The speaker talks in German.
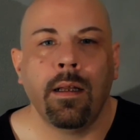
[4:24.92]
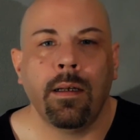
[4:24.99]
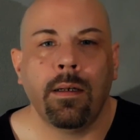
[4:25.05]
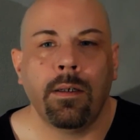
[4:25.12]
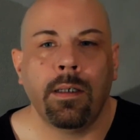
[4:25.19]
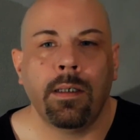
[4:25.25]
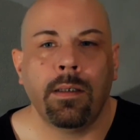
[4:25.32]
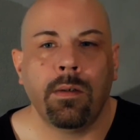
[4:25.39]
Äh,
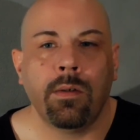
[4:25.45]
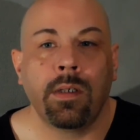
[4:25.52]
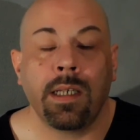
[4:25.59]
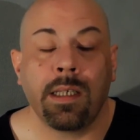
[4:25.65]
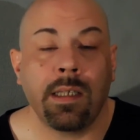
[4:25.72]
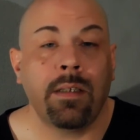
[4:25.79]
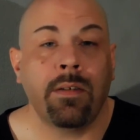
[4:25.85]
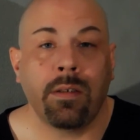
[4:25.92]
und
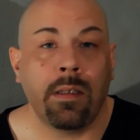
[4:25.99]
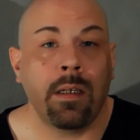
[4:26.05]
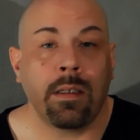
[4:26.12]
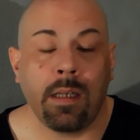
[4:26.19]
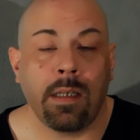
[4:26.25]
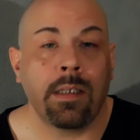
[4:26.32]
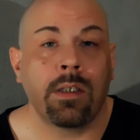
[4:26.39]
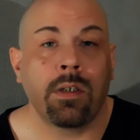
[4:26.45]
das ist,
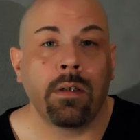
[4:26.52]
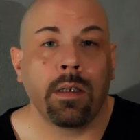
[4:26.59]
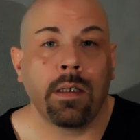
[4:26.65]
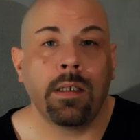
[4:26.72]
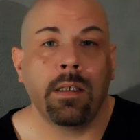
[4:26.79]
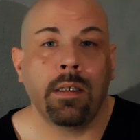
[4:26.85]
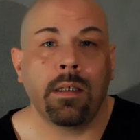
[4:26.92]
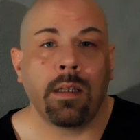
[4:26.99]
das ist schon
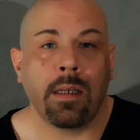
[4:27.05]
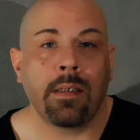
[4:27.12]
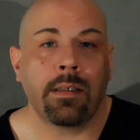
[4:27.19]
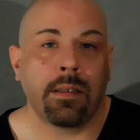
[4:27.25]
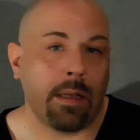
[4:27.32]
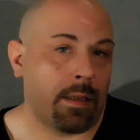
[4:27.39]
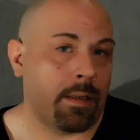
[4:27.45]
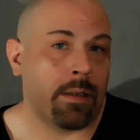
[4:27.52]
richtig,
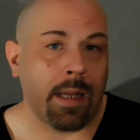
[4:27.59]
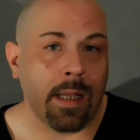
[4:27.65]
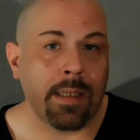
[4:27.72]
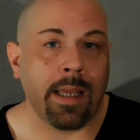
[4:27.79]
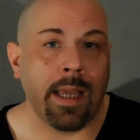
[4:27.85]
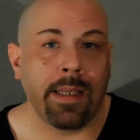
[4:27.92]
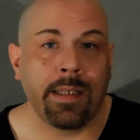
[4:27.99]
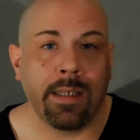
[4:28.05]
das, also da
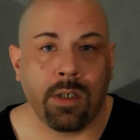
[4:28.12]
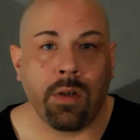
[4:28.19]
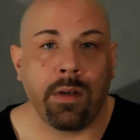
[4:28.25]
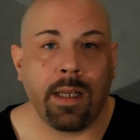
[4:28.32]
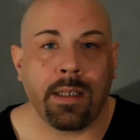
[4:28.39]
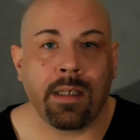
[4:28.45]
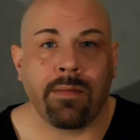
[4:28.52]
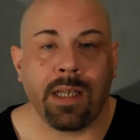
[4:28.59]
zeigt sich schon,
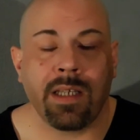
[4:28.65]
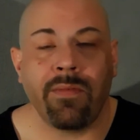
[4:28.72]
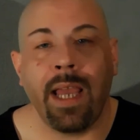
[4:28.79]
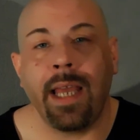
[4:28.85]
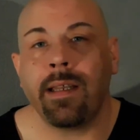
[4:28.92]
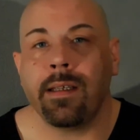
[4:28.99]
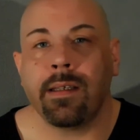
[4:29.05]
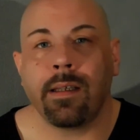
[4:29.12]
dass es was
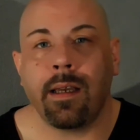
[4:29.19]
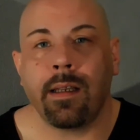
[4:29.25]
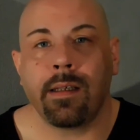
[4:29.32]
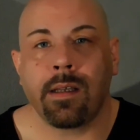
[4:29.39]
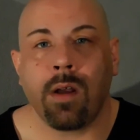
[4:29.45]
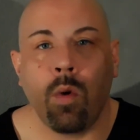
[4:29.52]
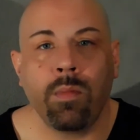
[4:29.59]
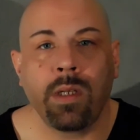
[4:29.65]
wert ist. Ja.
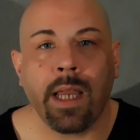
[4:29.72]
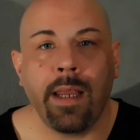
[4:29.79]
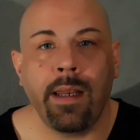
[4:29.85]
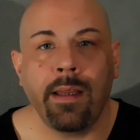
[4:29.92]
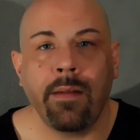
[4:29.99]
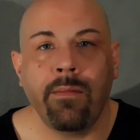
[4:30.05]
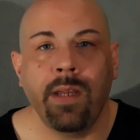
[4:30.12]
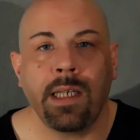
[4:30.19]
Das
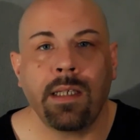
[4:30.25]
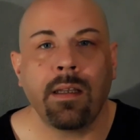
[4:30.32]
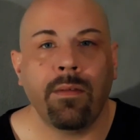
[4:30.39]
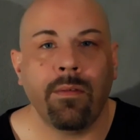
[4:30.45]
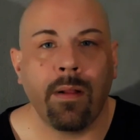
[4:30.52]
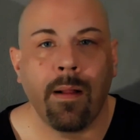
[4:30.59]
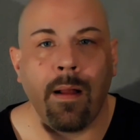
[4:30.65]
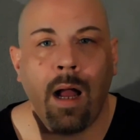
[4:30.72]
Home-Training wird
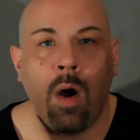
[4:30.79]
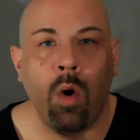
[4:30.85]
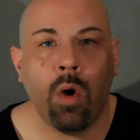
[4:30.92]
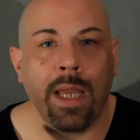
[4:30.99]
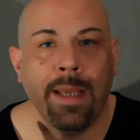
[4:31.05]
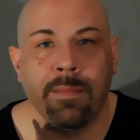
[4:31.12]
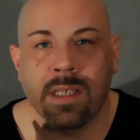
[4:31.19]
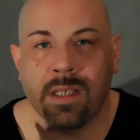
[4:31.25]

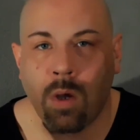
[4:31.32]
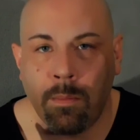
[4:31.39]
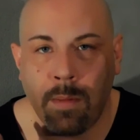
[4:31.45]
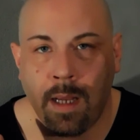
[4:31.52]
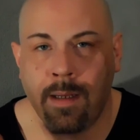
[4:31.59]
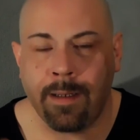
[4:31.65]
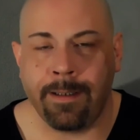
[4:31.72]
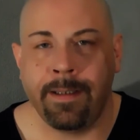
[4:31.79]
auch im
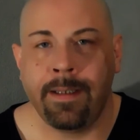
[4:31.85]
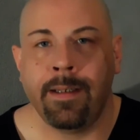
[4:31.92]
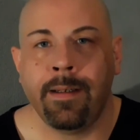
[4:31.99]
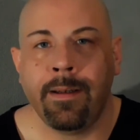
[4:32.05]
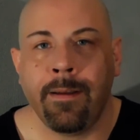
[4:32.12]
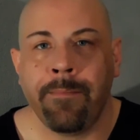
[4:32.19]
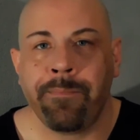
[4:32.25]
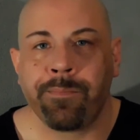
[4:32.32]
Sommer,
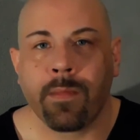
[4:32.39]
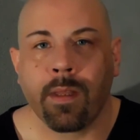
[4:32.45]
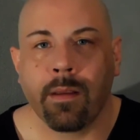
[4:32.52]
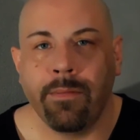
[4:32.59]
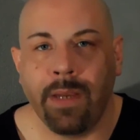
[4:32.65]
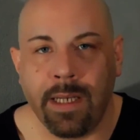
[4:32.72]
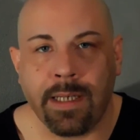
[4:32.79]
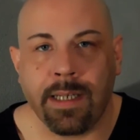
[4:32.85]

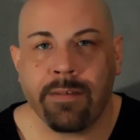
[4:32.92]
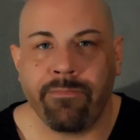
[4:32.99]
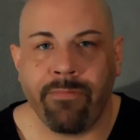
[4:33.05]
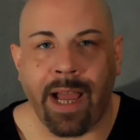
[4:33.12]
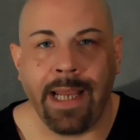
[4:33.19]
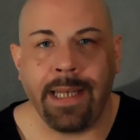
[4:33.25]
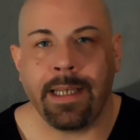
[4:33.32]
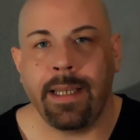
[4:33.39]
werde ich das
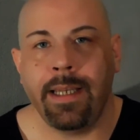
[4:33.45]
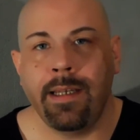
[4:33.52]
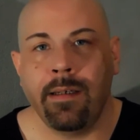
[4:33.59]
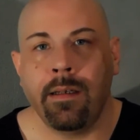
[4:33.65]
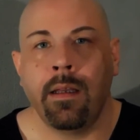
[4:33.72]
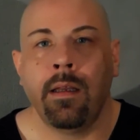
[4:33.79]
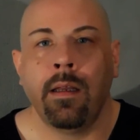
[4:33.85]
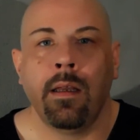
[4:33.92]

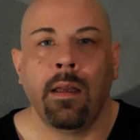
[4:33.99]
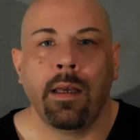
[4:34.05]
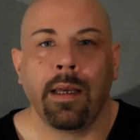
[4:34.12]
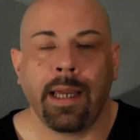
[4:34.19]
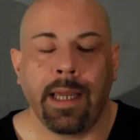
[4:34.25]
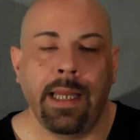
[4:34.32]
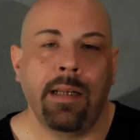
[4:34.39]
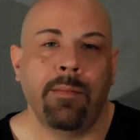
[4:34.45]
weiterhin
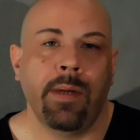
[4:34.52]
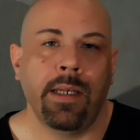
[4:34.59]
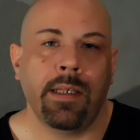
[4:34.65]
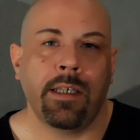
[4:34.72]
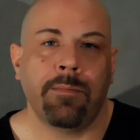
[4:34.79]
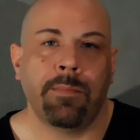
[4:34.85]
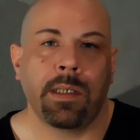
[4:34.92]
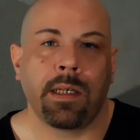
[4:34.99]

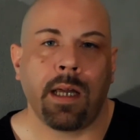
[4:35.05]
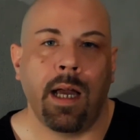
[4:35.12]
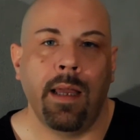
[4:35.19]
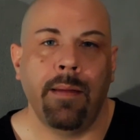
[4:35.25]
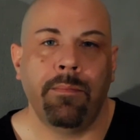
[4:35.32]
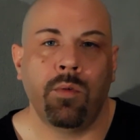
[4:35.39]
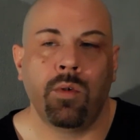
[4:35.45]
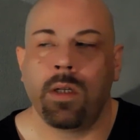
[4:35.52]
regelmäßig
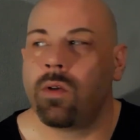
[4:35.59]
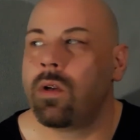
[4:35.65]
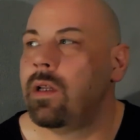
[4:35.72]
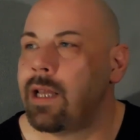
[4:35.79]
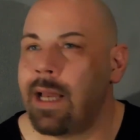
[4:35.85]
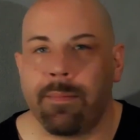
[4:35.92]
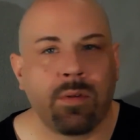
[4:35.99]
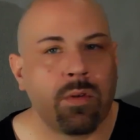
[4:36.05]
betreiben. Und
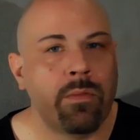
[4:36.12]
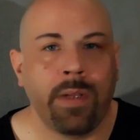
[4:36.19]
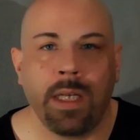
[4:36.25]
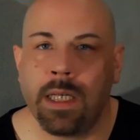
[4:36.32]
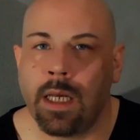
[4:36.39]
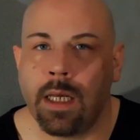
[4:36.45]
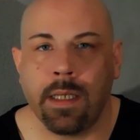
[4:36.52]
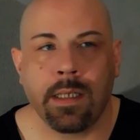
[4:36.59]
natürlich Herbst und
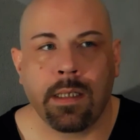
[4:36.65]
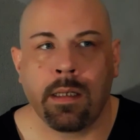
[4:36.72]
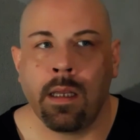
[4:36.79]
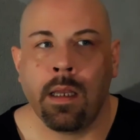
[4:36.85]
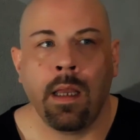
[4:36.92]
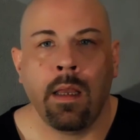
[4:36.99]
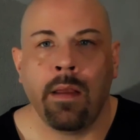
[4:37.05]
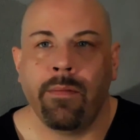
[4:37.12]
Winter ist,
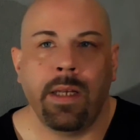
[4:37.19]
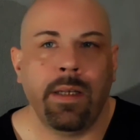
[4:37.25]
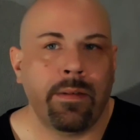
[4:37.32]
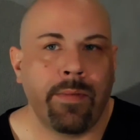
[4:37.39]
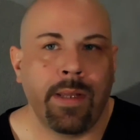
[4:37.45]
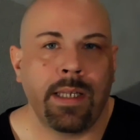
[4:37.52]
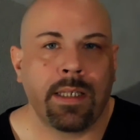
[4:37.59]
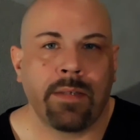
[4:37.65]

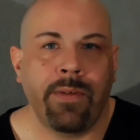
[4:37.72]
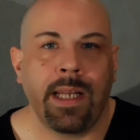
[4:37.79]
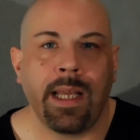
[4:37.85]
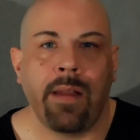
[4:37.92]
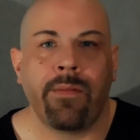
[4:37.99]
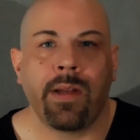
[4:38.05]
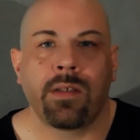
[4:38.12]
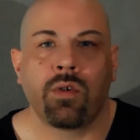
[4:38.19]
wenn, wenn das Wetter
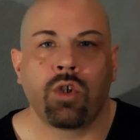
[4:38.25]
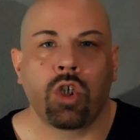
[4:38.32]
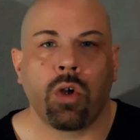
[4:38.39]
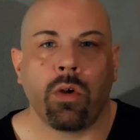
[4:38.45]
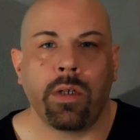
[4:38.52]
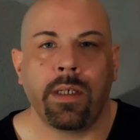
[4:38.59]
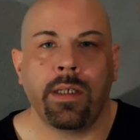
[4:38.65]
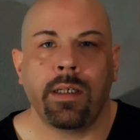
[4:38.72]
einfach zu
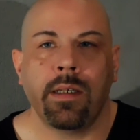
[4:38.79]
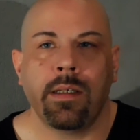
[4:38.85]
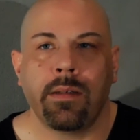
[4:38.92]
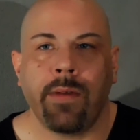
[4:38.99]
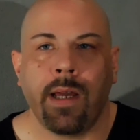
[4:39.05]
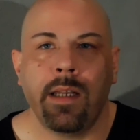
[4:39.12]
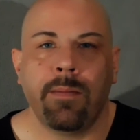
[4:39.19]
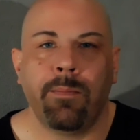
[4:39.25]
schrottig
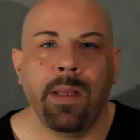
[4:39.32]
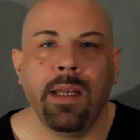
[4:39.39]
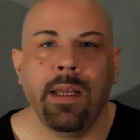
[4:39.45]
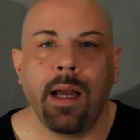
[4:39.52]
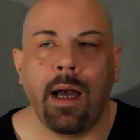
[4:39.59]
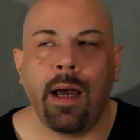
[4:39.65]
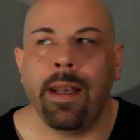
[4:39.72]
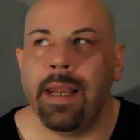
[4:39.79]
ist, weil ich bin
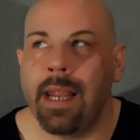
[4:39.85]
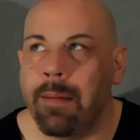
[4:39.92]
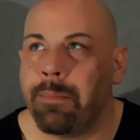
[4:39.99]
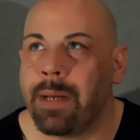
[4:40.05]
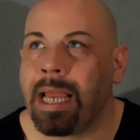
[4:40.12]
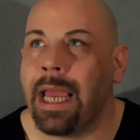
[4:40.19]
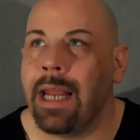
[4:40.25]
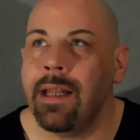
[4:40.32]
ja ein
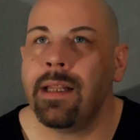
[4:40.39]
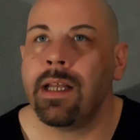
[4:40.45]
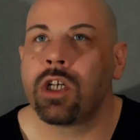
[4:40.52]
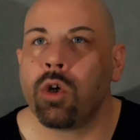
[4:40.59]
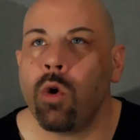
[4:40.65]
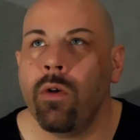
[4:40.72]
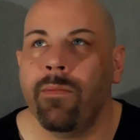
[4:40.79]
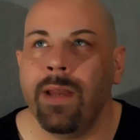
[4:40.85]
bekennender
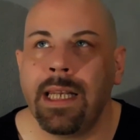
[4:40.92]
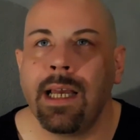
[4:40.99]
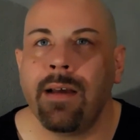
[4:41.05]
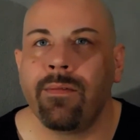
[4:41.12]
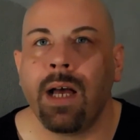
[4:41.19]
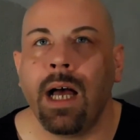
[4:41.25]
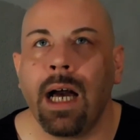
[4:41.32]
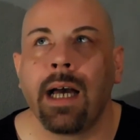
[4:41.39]

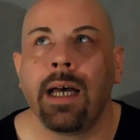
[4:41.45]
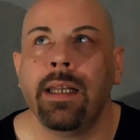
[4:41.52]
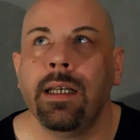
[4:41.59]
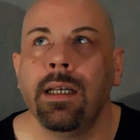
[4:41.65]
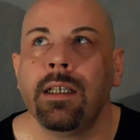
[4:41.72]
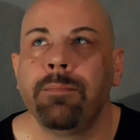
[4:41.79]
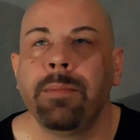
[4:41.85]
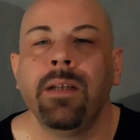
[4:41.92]
Schönwetterfahrer,
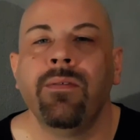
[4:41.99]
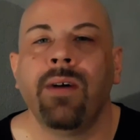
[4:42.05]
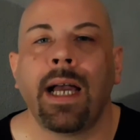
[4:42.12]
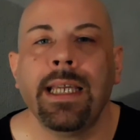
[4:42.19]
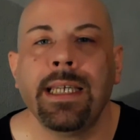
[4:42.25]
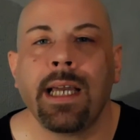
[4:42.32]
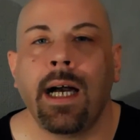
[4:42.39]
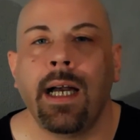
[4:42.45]
ne? ich bin
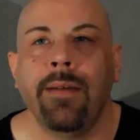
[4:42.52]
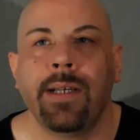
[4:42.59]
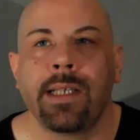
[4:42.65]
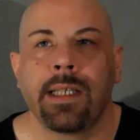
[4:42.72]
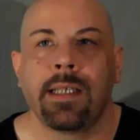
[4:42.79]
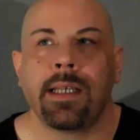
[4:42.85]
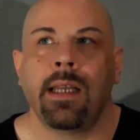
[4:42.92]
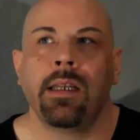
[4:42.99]
Weichei,
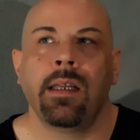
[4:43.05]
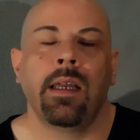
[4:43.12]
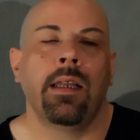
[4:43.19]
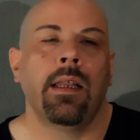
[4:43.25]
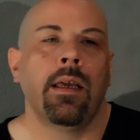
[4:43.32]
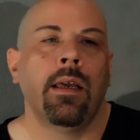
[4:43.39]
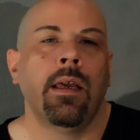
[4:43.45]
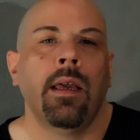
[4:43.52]
was das
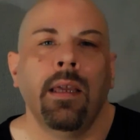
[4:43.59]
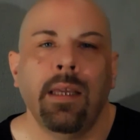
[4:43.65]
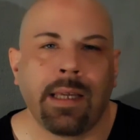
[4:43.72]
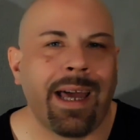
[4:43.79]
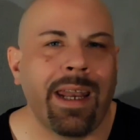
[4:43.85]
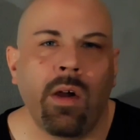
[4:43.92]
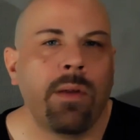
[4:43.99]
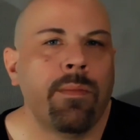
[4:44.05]
angeht. Ich
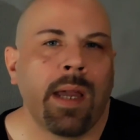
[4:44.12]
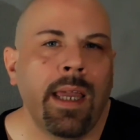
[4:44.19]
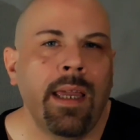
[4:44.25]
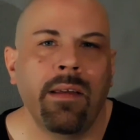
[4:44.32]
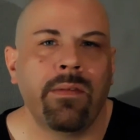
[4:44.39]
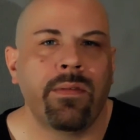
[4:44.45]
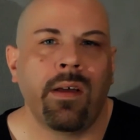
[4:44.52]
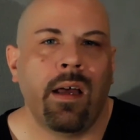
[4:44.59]
kann auch im
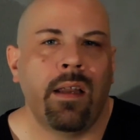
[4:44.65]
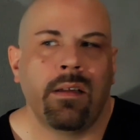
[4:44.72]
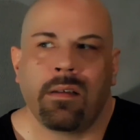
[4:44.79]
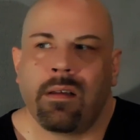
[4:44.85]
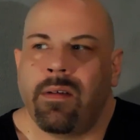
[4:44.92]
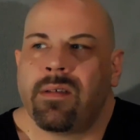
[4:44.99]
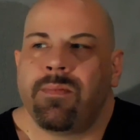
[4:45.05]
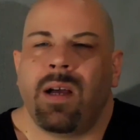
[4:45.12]
Regen fahren,
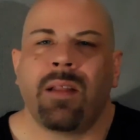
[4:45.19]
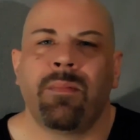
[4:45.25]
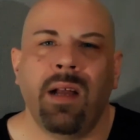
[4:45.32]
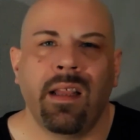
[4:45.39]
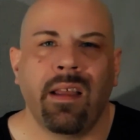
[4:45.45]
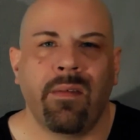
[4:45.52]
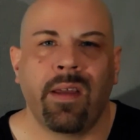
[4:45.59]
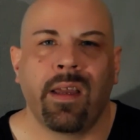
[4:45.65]
aber es macht mir
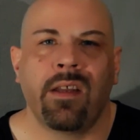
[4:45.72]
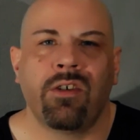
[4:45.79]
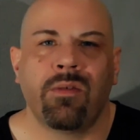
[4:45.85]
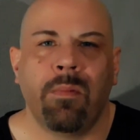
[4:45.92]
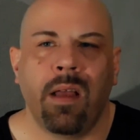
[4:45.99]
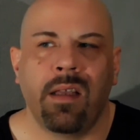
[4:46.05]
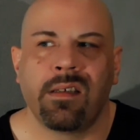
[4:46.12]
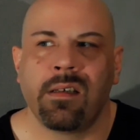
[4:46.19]
halt einfach keinen
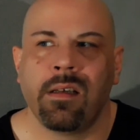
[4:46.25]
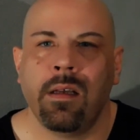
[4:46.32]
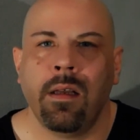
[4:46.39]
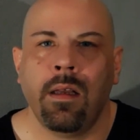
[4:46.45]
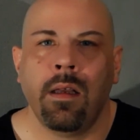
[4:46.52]
Spaß.